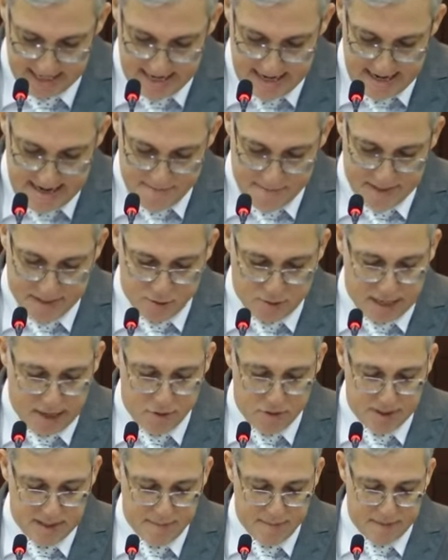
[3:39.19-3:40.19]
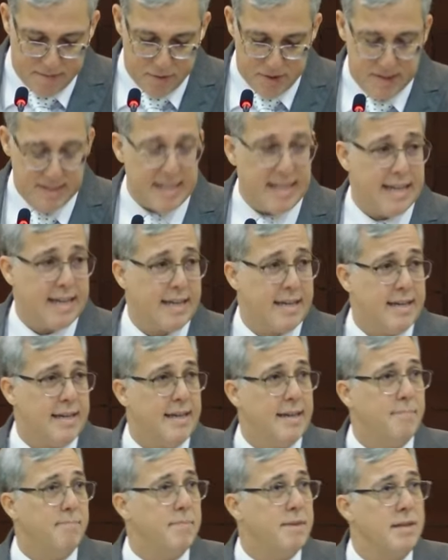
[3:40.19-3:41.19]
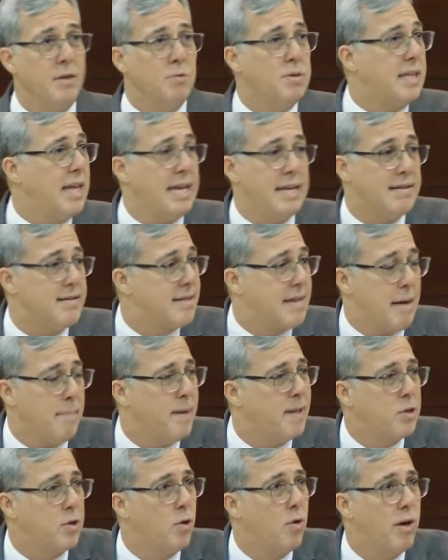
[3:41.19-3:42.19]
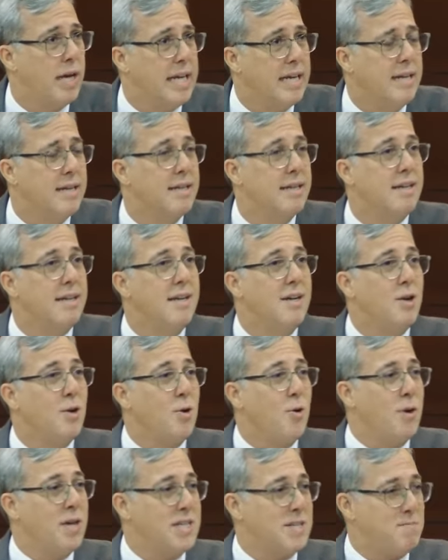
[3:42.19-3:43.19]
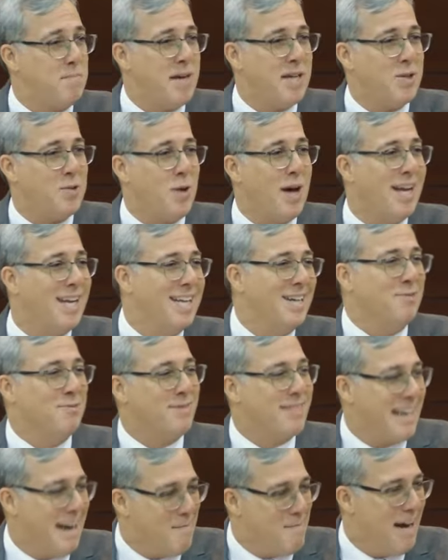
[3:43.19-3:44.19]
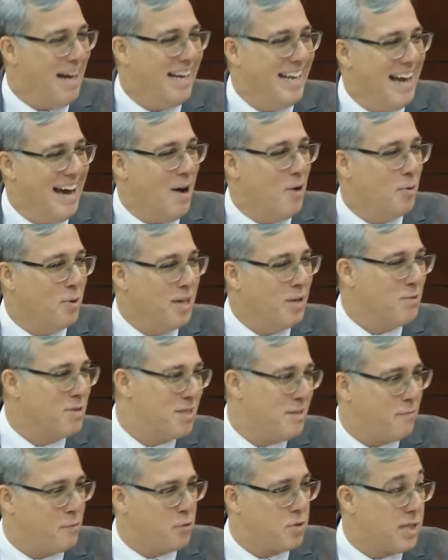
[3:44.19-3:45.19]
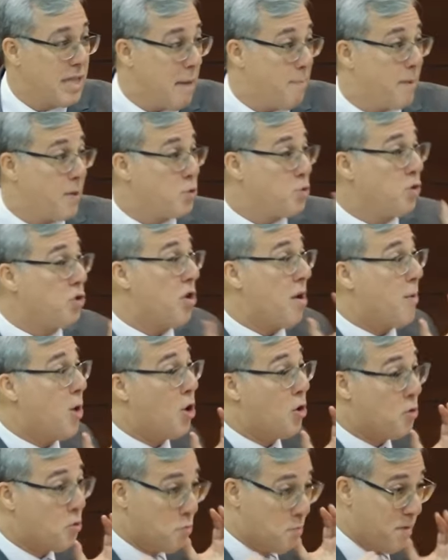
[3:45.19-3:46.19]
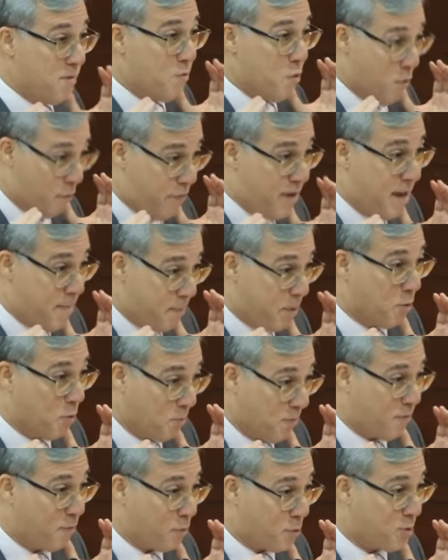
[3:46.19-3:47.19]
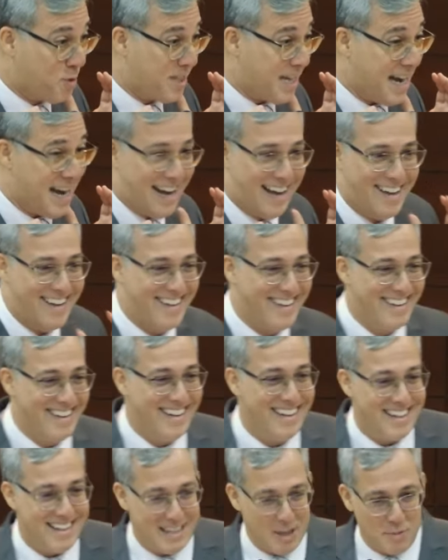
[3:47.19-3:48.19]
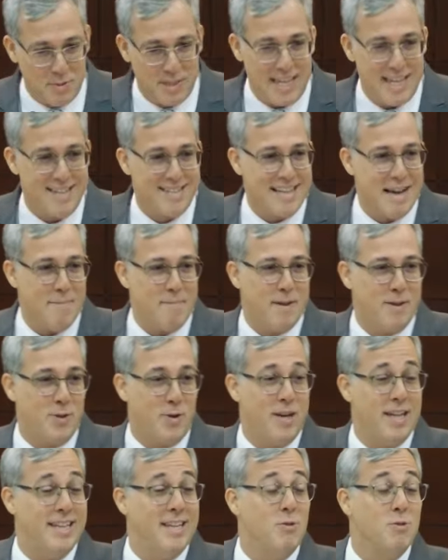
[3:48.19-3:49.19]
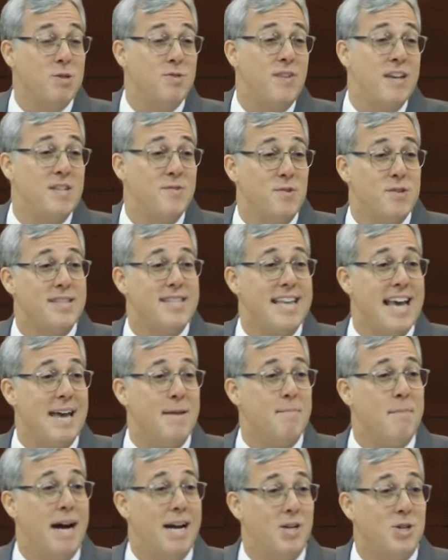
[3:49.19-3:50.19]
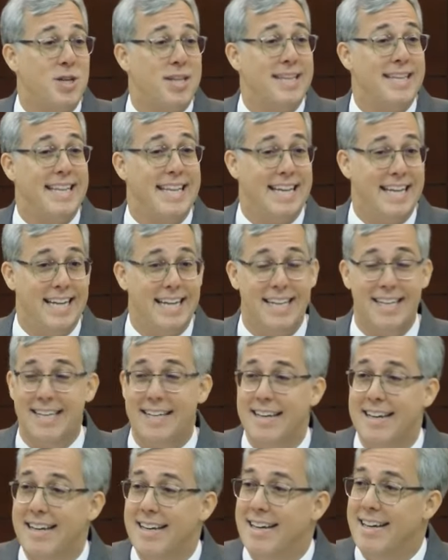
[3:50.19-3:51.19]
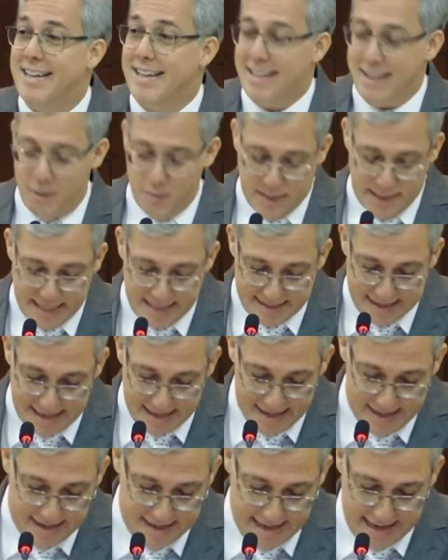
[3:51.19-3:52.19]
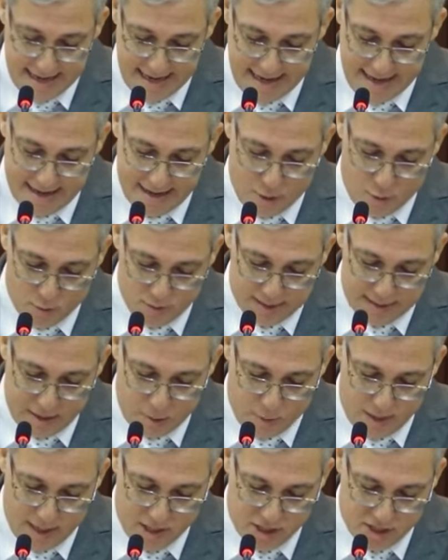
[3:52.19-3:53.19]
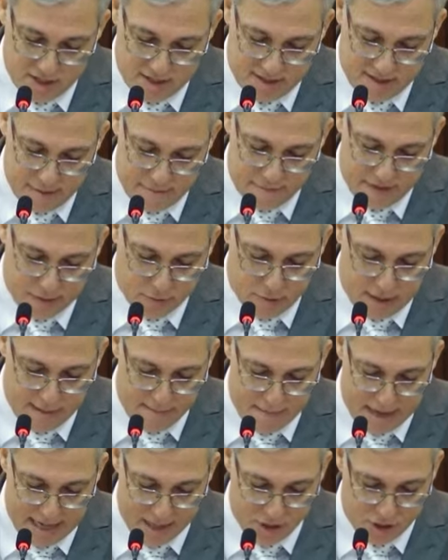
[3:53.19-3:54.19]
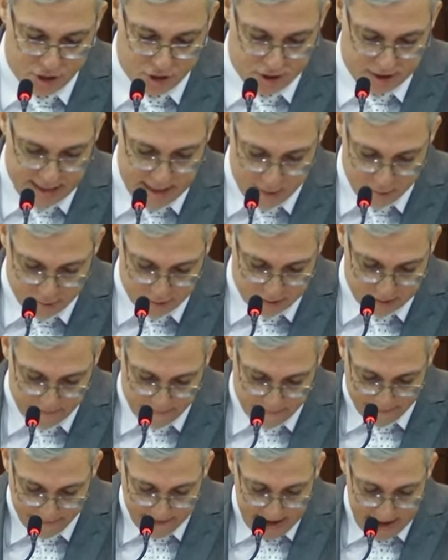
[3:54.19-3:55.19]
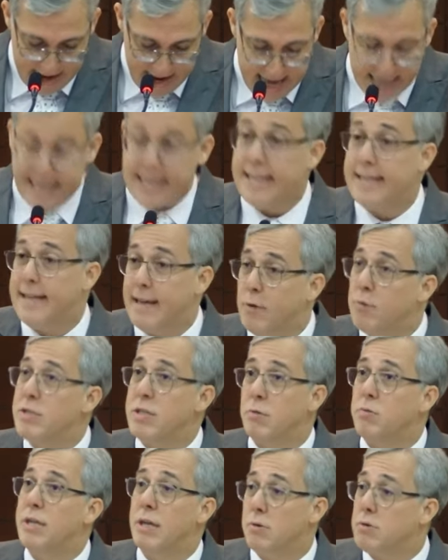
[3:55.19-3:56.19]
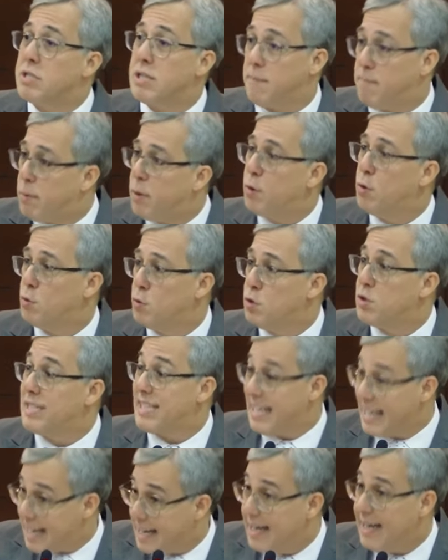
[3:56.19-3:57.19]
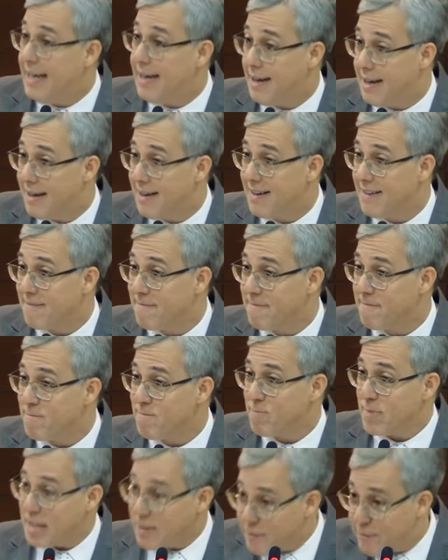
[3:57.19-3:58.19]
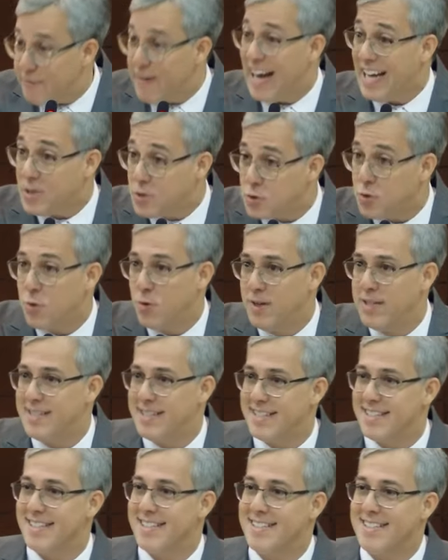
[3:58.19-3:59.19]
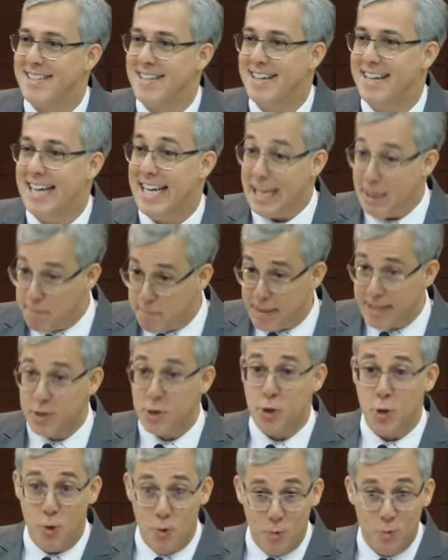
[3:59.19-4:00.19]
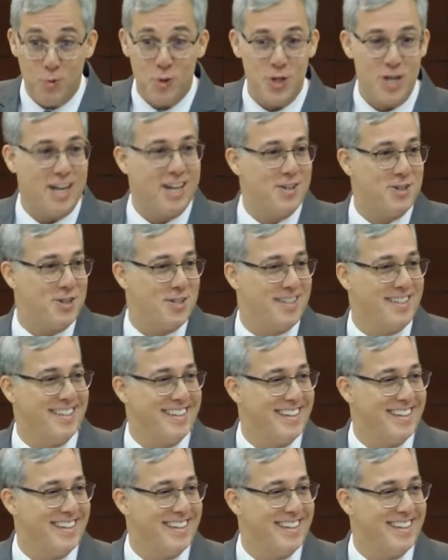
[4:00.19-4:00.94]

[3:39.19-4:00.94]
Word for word: Mas eu quero dizer para você que não tem escapatória com respeito a não trabalhar ou não se frustrar. Pastor, então é melhor não me envolver para eu não me frustrar? Não tem escapatória. Deus fez você a imagem dele. E uma das é, consequências de ser feito a imagem de Deus é que Deus é um Deus que produz, que cria, que faz coisas. Ele plantou um jardim.